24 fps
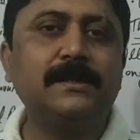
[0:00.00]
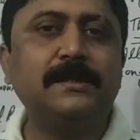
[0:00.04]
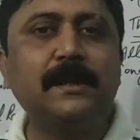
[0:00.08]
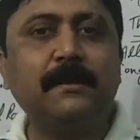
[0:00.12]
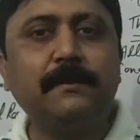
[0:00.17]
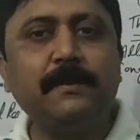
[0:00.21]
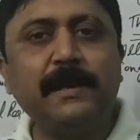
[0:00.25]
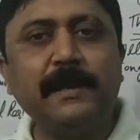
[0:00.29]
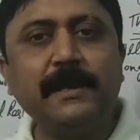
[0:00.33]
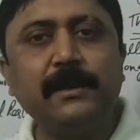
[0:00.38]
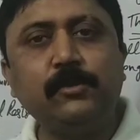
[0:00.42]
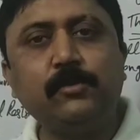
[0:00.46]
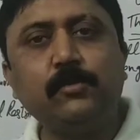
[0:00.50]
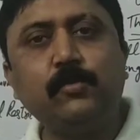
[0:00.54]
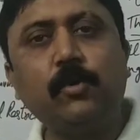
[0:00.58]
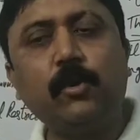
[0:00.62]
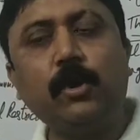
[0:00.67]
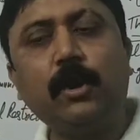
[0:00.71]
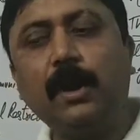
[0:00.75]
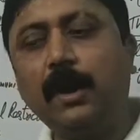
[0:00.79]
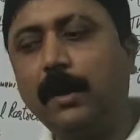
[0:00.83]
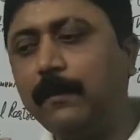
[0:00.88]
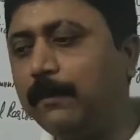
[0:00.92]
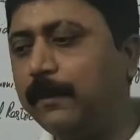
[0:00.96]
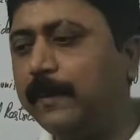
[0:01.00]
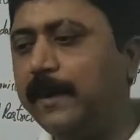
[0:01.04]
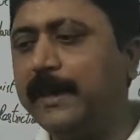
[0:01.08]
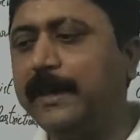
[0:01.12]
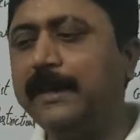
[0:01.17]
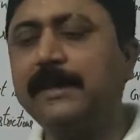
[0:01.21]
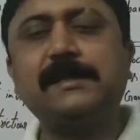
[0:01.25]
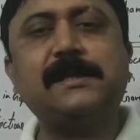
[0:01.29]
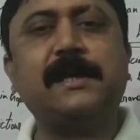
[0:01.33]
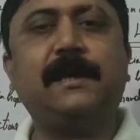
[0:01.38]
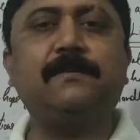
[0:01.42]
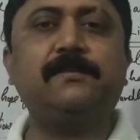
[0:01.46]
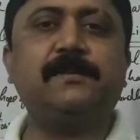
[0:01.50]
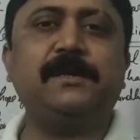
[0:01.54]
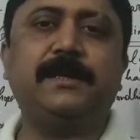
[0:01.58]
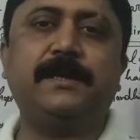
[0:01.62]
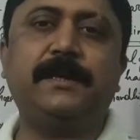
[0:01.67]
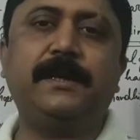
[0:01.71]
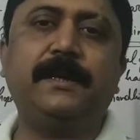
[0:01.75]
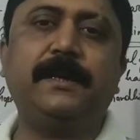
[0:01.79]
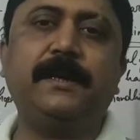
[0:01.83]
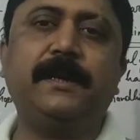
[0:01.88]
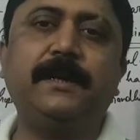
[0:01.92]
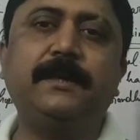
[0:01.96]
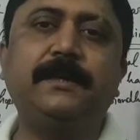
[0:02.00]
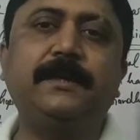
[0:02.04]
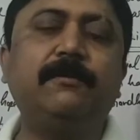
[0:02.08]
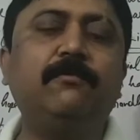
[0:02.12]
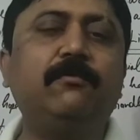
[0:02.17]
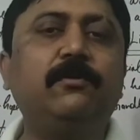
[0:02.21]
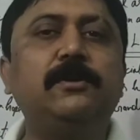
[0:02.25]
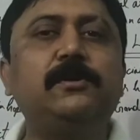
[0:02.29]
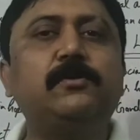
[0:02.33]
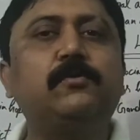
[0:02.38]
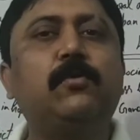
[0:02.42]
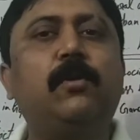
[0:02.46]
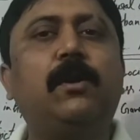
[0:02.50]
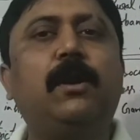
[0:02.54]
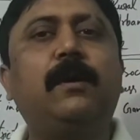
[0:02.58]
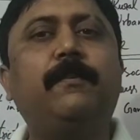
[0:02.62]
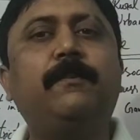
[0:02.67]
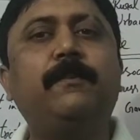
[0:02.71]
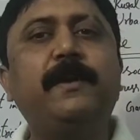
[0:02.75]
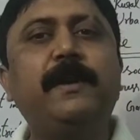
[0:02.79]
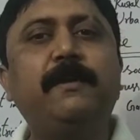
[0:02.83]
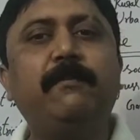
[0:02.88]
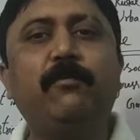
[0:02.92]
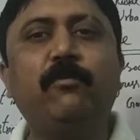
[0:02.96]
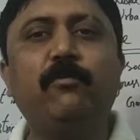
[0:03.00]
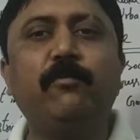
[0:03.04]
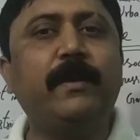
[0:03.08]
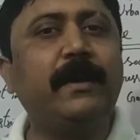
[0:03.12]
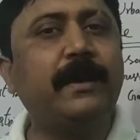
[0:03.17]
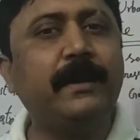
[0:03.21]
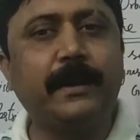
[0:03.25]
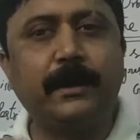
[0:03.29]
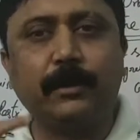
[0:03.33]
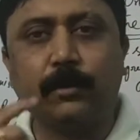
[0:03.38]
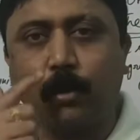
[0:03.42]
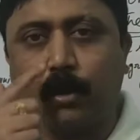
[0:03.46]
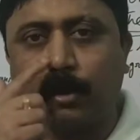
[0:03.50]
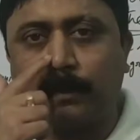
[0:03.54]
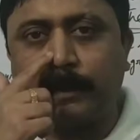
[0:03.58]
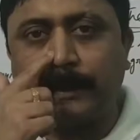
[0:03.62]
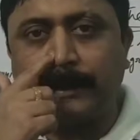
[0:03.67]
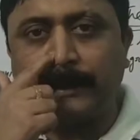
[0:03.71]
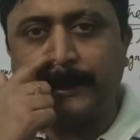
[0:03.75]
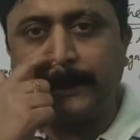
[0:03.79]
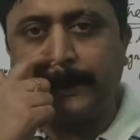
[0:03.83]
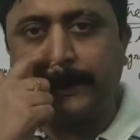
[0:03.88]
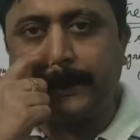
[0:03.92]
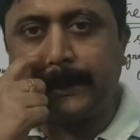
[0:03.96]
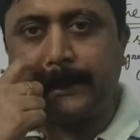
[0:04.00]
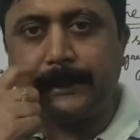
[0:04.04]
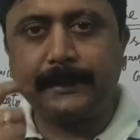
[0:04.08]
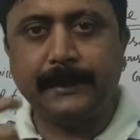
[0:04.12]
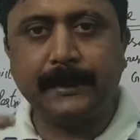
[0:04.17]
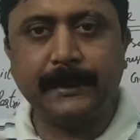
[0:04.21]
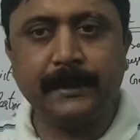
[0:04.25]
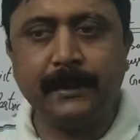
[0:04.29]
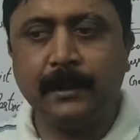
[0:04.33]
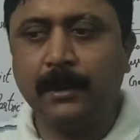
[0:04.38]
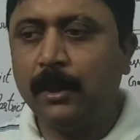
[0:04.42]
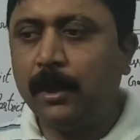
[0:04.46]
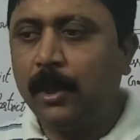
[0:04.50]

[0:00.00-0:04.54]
सभी इसको अपने हिसाब से देख रहे थे वो इसको अपने मूवमेंट के तौर पे देख रहे थे